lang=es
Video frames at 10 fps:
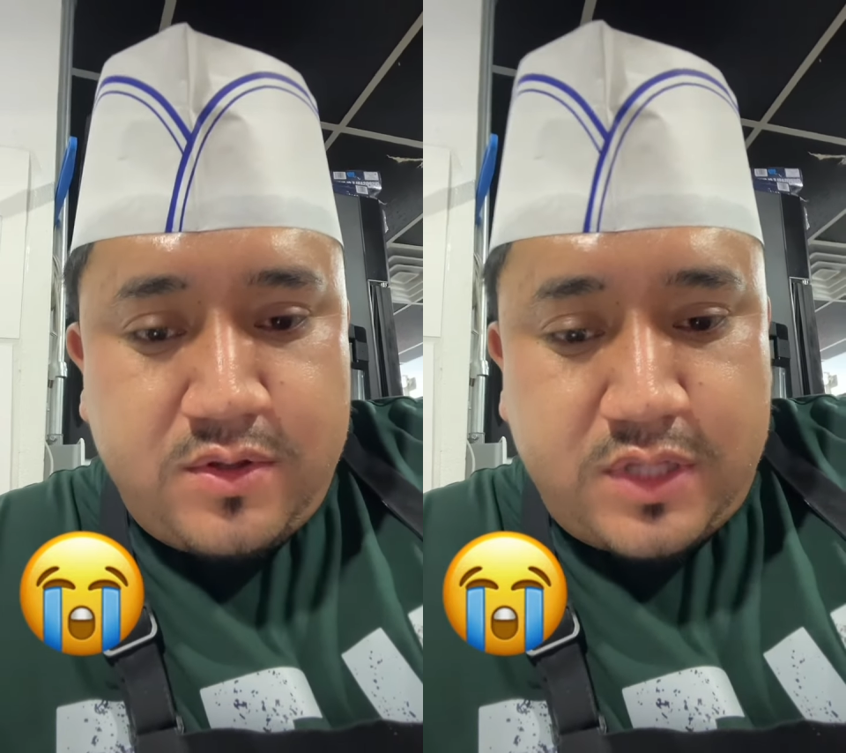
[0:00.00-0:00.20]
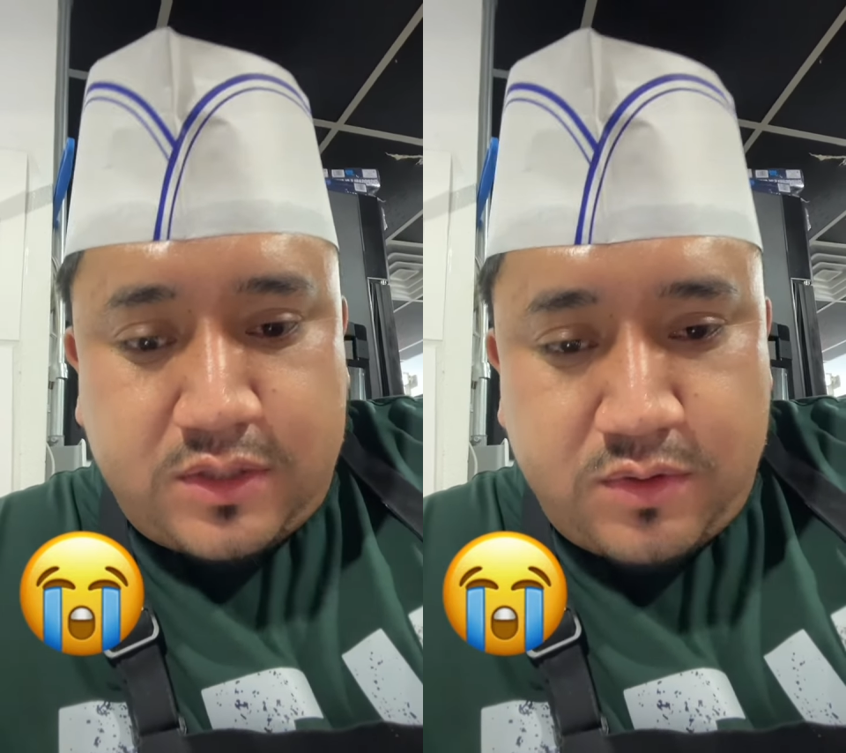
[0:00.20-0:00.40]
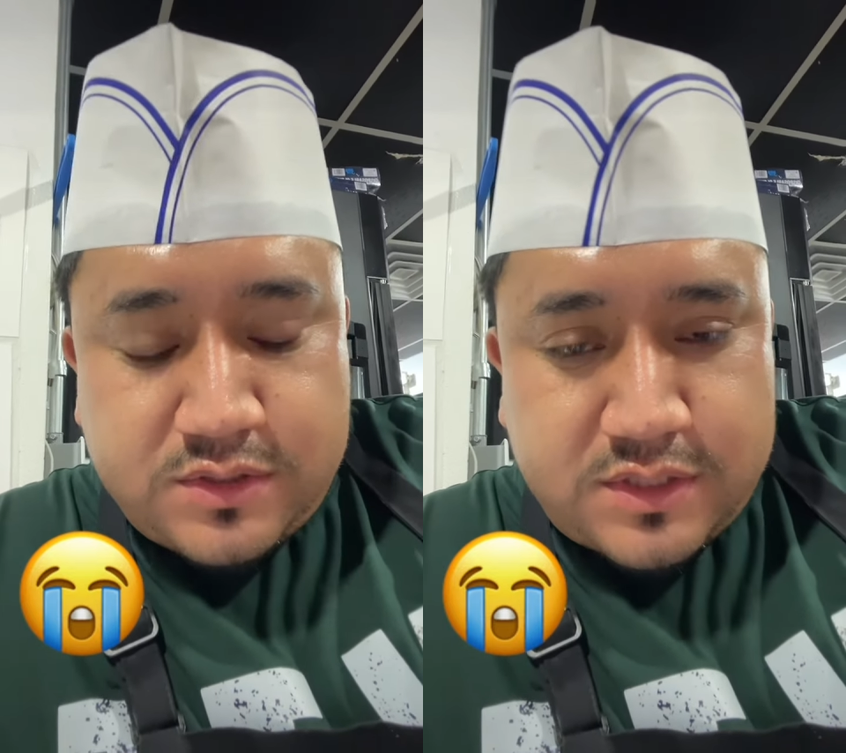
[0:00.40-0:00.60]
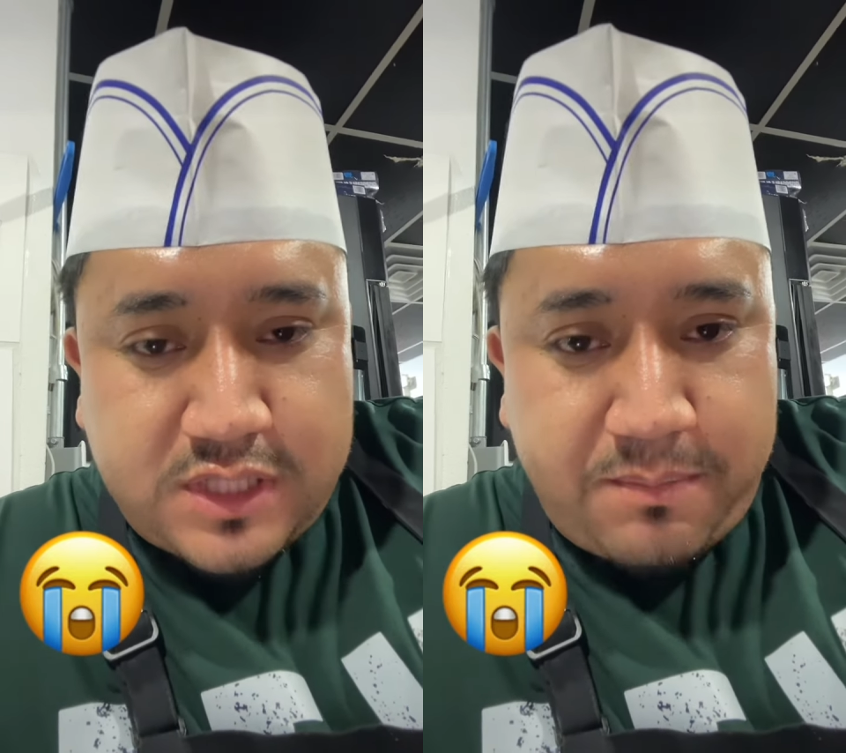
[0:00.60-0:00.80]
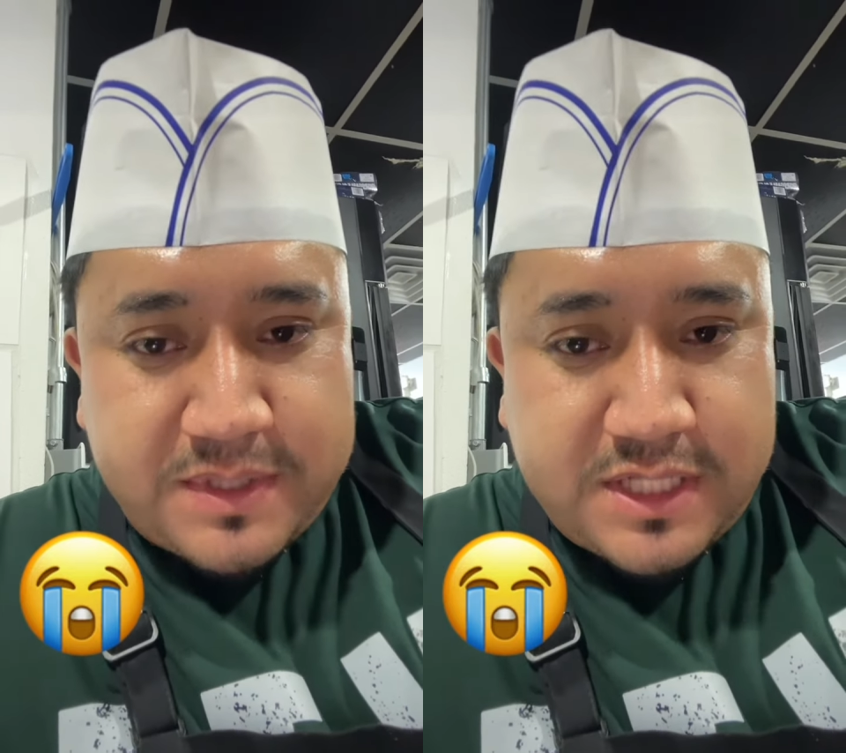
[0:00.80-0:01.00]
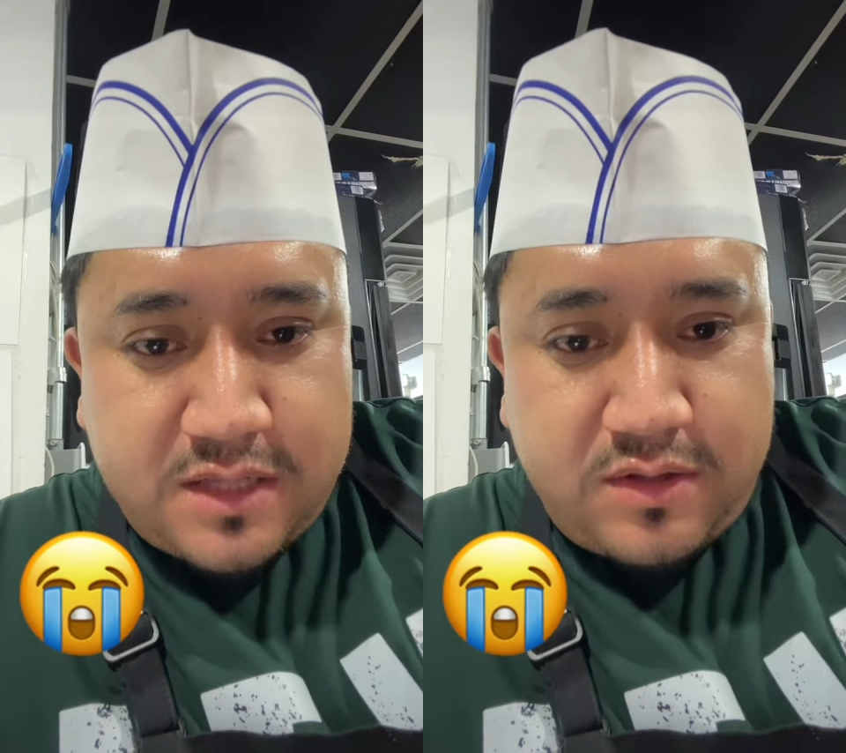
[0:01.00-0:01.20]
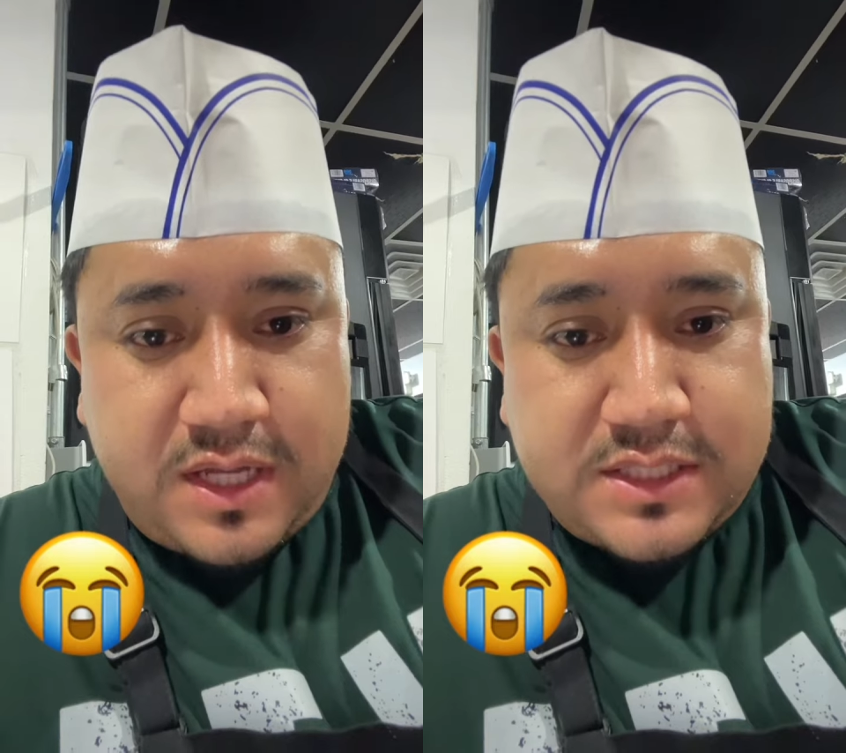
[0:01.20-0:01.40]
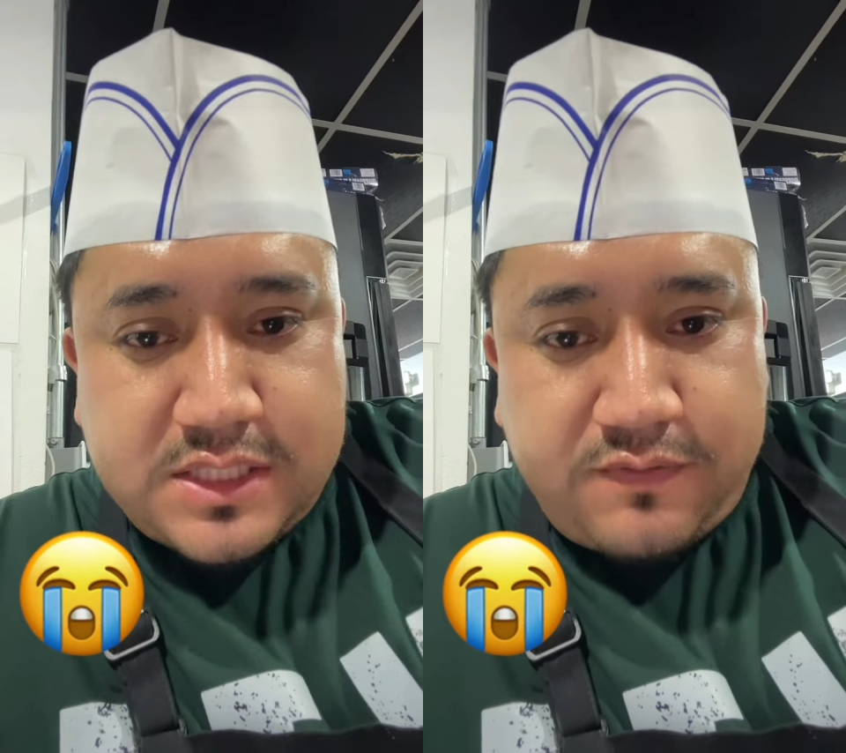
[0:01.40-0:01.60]
de todo esto que está pasando y
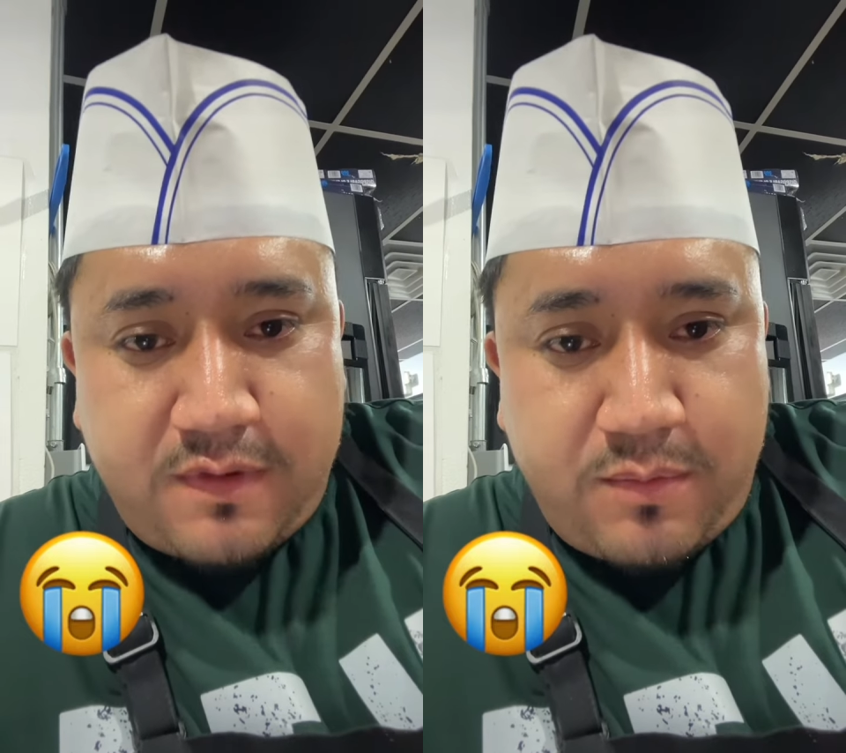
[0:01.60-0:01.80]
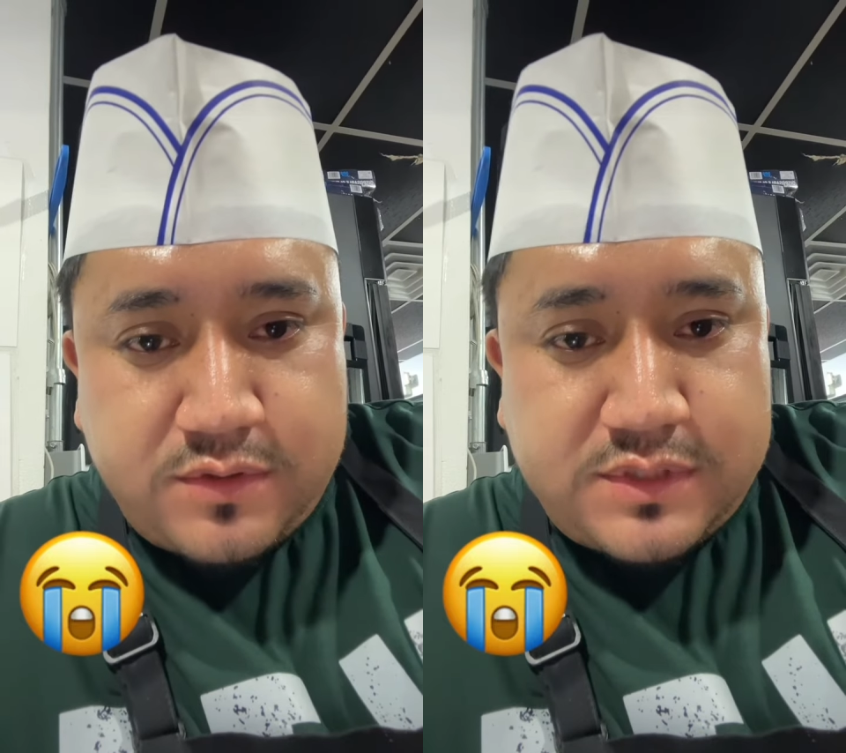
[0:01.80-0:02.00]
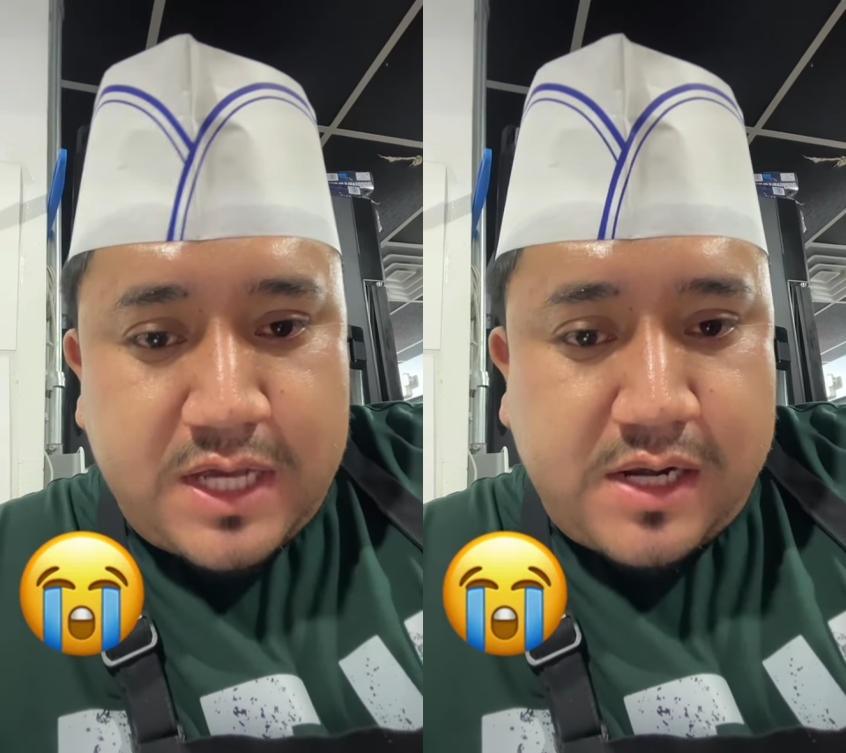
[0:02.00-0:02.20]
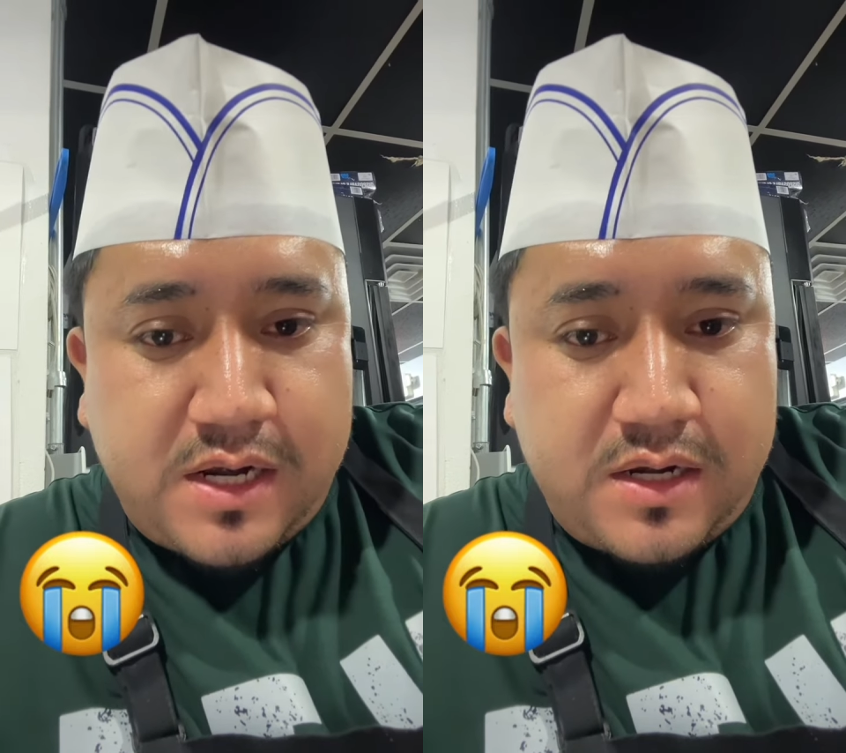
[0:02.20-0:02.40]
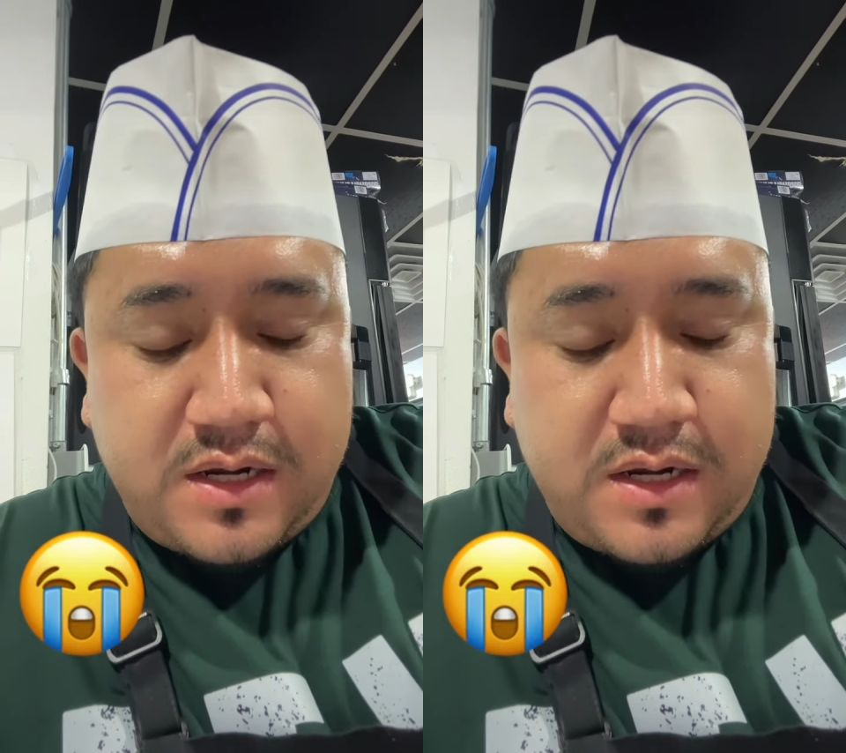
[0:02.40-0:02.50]
hacerse famoso, agarrar,